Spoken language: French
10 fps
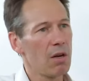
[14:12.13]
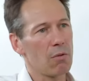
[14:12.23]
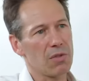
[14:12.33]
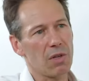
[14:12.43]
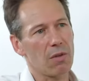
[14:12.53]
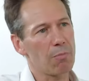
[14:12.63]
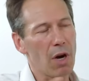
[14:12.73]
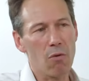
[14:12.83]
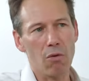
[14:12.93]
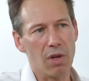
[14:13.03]
On ne savait
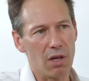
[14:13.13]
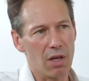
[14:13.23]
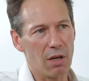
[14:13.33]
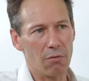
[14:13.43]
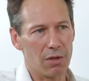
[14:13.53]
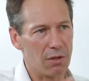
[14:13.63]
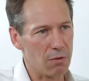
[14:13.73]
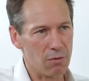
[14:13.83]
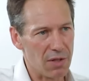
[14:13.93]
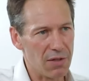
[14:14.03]
pas où on allait, on était
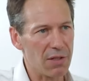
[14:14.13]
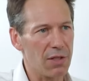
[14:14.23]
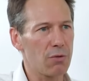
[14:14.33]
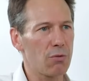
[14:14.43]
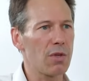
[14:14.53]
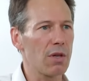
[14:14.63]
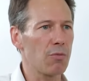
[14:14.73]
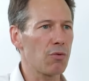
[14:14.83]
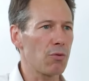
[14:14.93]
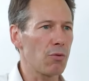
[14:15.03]
dans une incertitude un
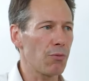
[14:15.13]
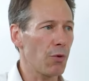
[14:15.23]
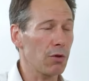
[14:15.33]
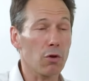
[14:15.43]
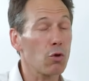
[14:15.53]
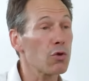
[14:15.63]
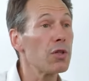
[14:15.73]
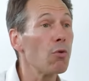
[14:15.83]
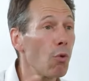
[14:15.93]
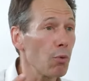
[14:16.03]
peu forte. Alors quand je
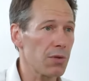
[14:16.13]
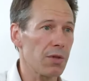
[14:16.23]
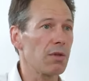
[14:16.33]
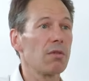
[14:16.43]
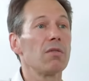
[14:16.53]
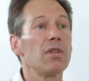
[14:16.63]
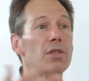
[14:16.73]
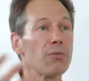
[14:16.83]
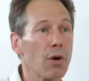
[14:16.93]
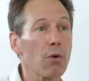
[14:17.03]
dis on, c'est les
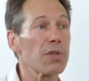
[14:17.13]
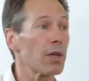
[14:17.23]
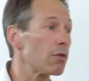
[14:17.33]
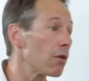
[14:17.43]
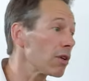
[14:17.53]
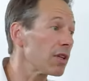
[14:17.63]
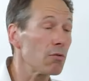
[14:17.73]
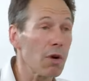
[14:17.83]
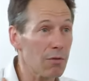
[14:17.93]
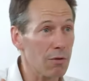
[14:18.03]
différents acteurs qui
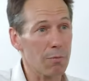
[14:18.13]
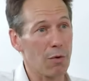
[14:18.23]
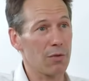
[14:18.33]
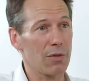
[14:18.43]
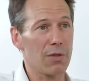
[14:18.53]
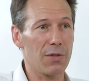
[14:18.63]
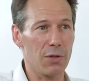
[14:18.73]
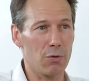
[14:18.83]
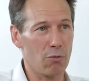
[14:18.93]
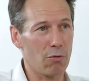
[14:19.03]
doivent prendre des
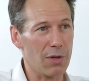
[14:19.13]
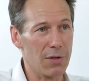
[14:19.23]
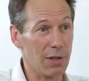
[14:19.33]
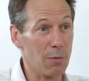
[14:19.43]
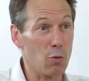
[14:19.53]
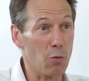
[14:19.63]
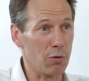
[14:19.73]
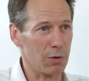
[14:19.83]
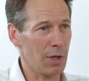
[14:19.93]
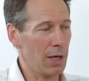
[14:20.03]
décisions à certains
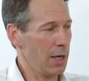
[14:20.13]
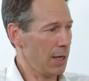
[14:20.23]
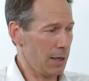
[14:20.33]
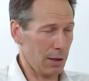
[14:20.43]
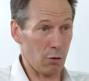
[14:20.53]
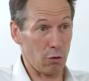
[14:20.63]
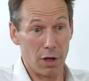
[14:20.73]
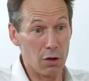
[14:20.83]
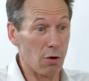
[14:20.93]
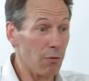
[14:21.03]
moments, hein, qui
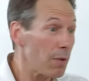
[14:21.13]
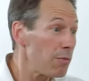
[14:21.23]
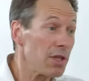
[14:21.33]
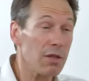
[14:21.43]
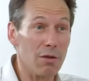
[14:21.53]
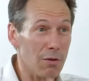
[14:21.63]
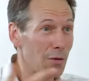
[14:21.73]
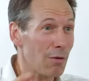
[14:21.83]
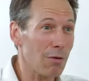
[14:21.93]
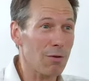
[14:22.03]
engagent leurs familles,
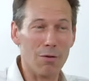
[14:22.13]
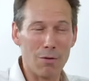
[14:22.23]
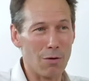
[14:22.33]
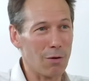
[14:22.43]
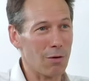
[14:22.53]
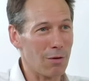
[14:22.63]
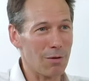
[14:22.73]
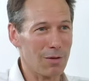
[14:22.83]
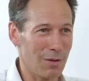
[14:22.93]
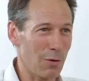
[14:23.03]

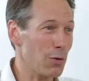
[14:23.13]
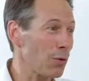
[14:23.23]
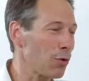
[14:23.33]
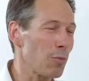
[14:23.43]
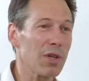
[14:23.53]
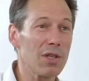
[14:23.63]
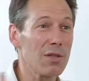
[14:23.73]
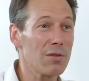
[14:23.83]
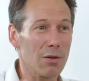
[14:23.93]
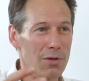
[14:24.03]
leurs
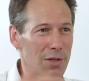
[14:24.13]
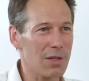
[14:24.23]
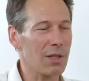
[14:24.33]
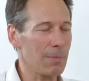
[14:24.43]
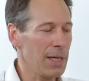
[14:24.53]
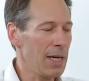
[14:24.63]
entreprises, leurs États.